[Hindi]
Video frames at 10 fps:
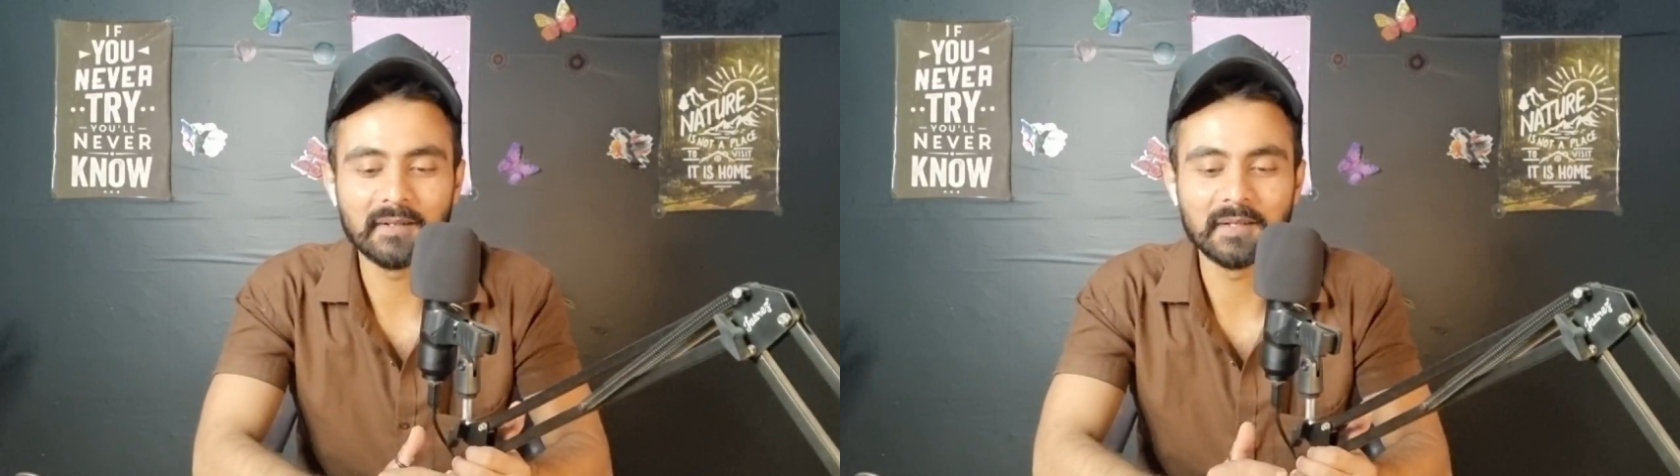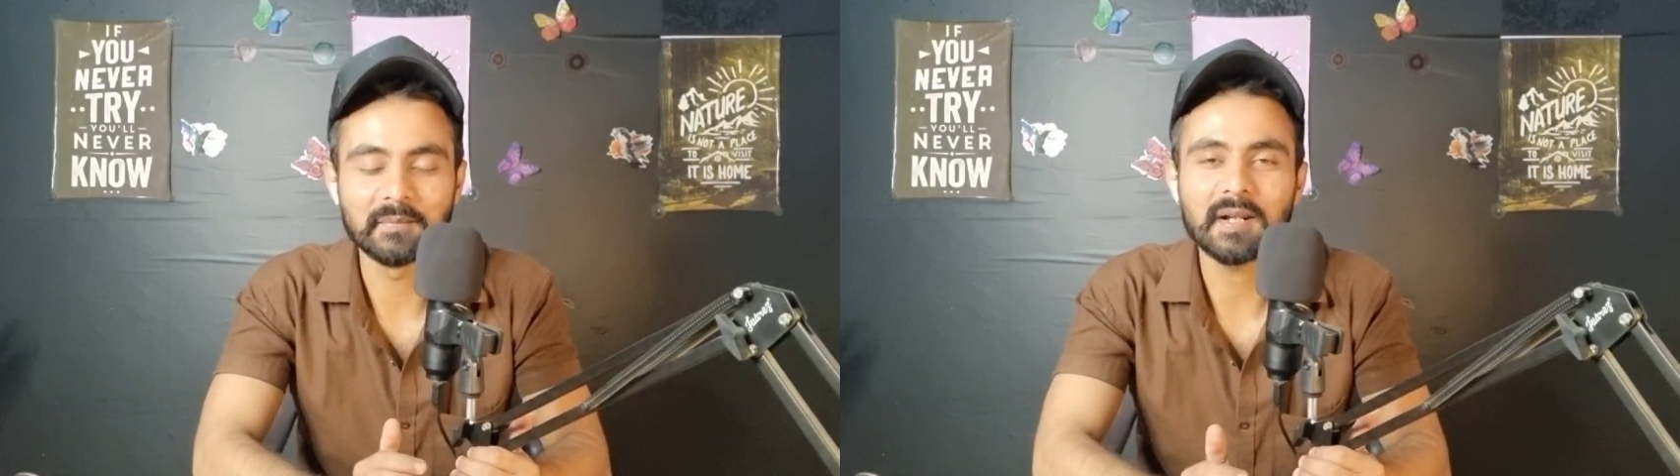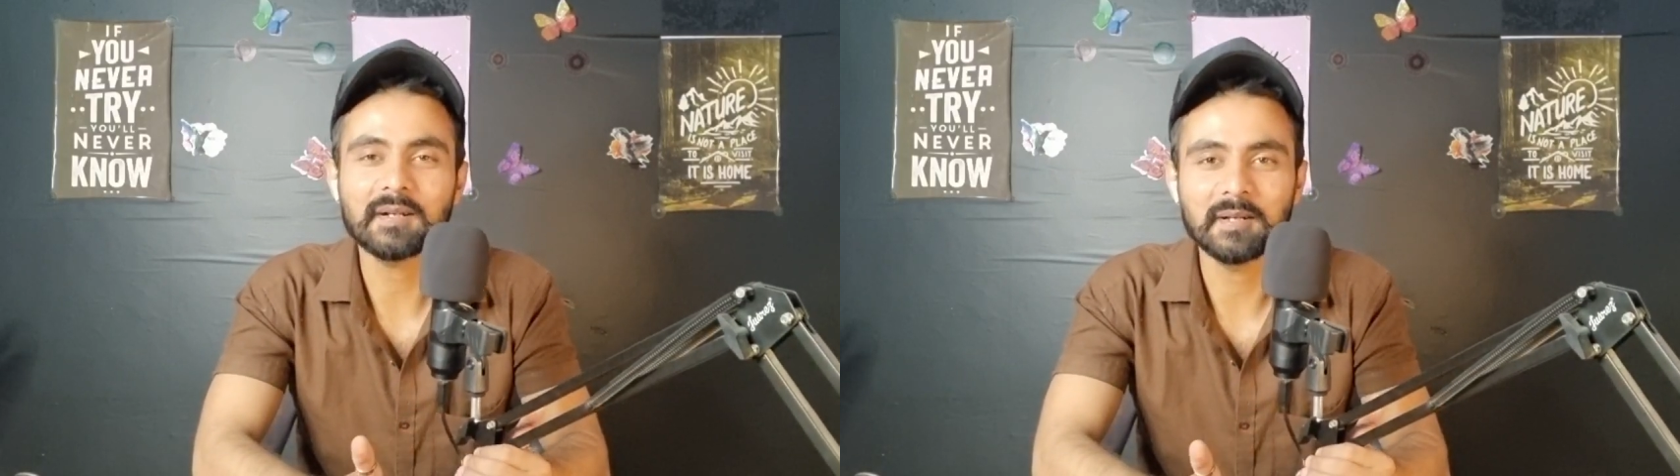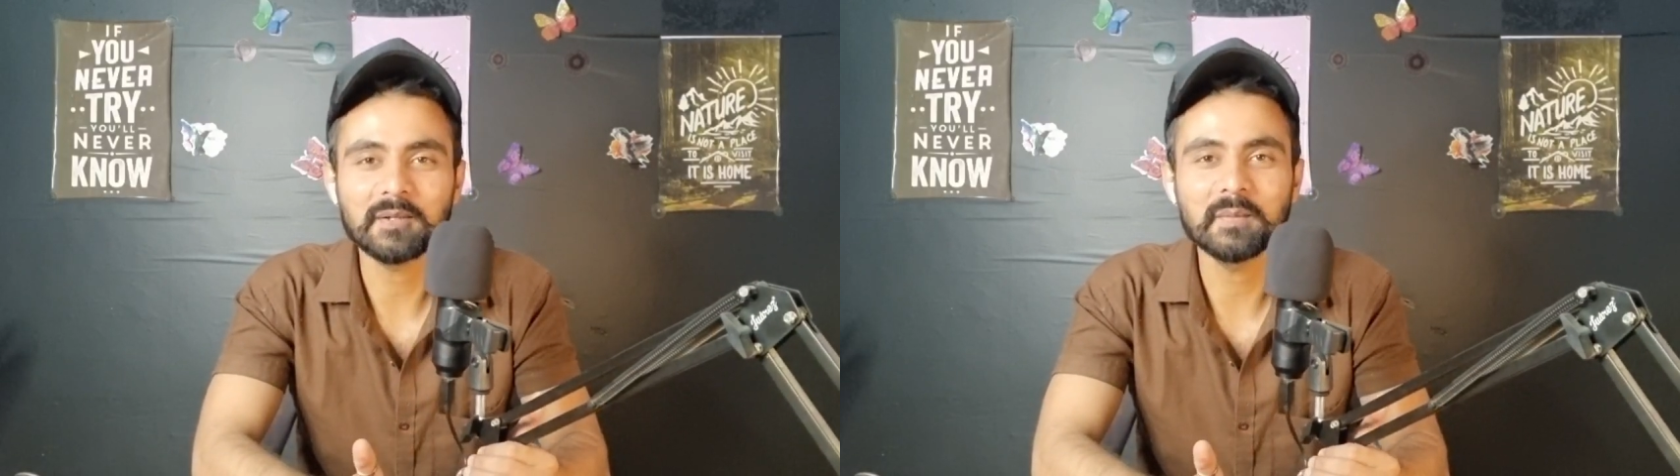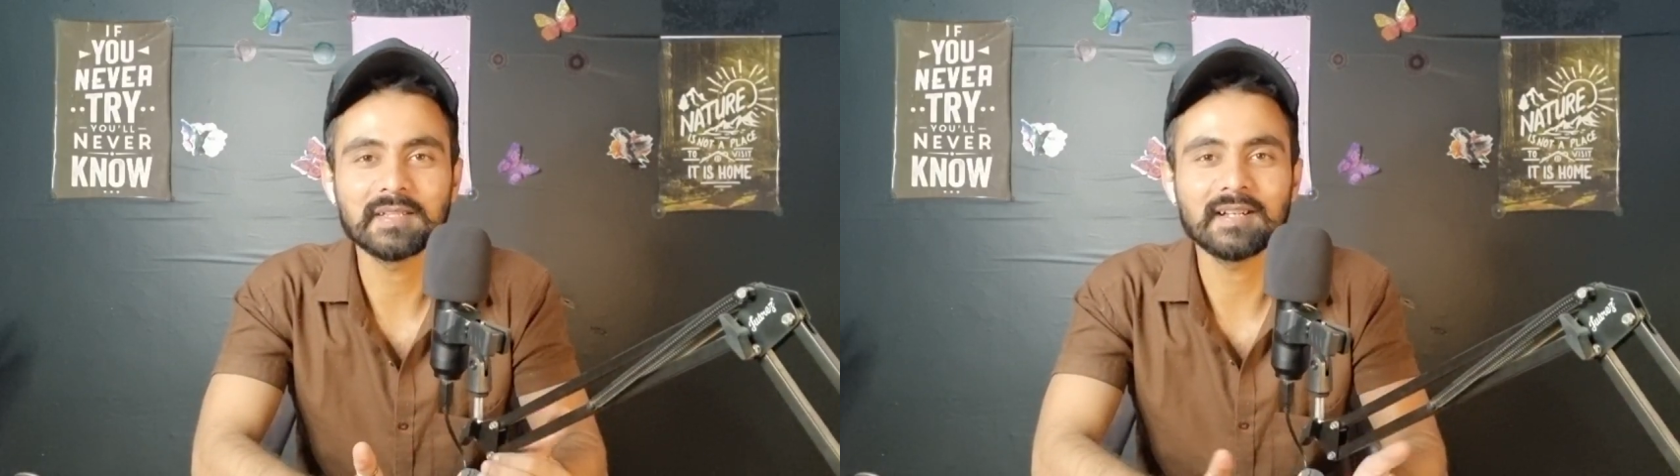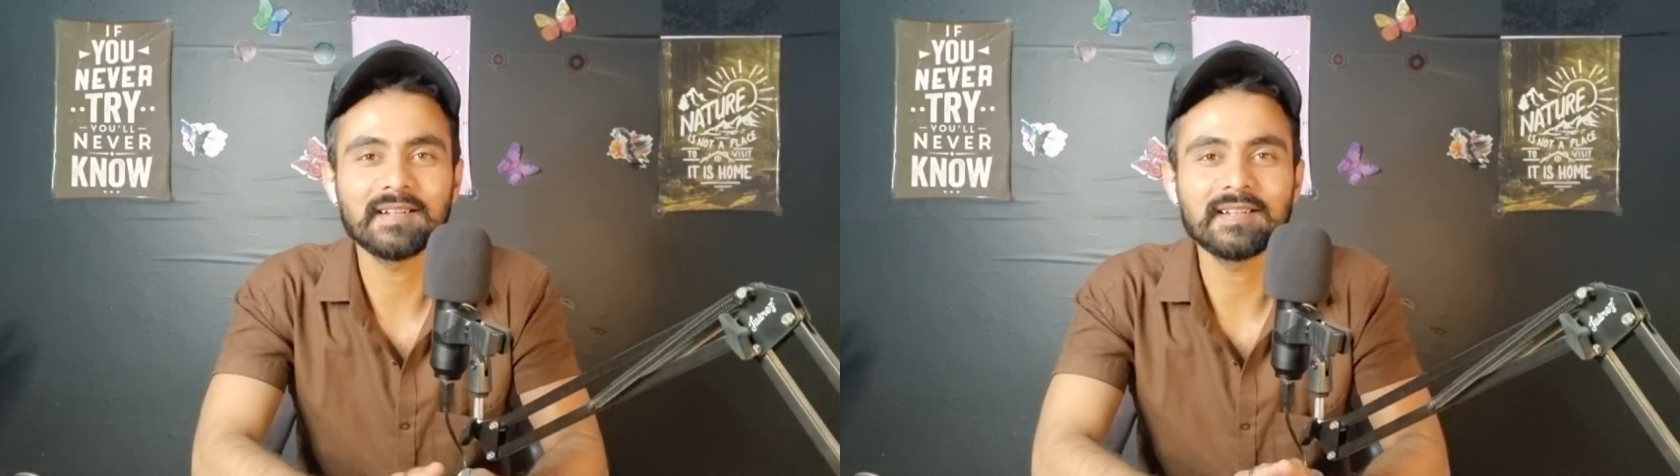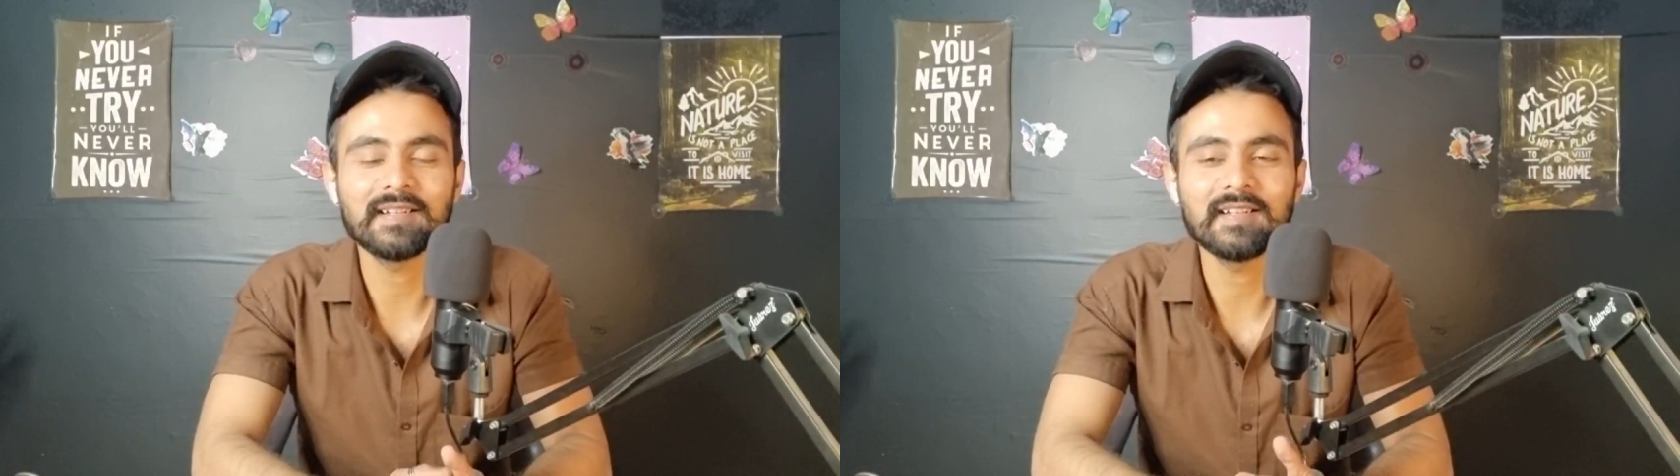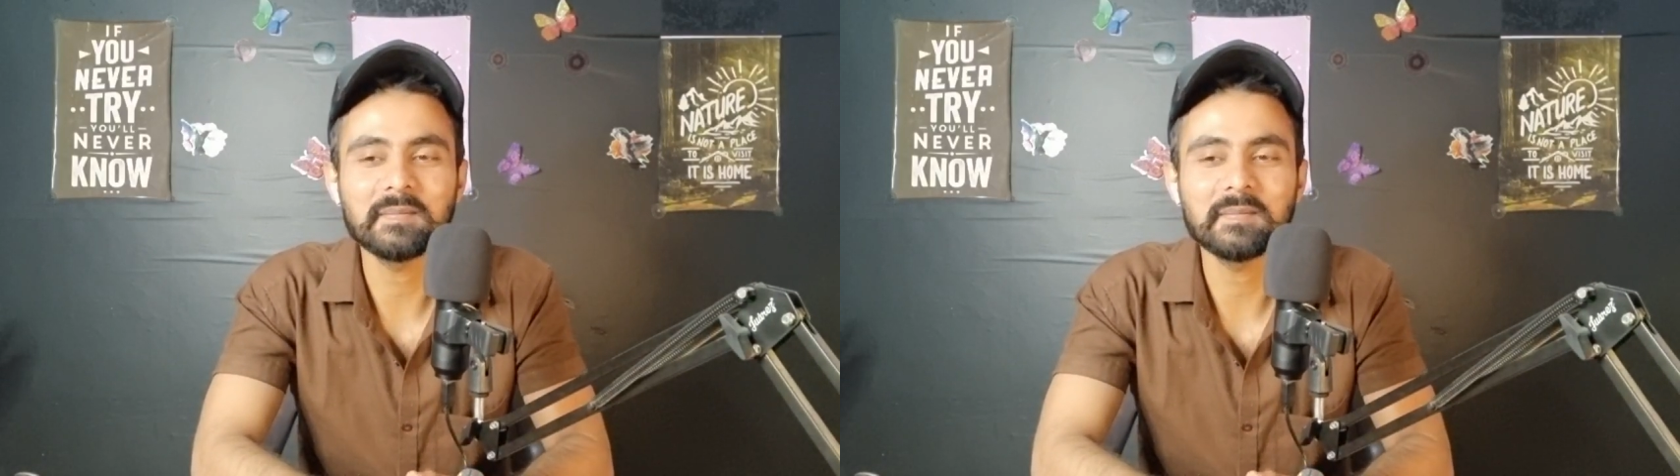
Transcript: इमरान खान को बचाने के लिए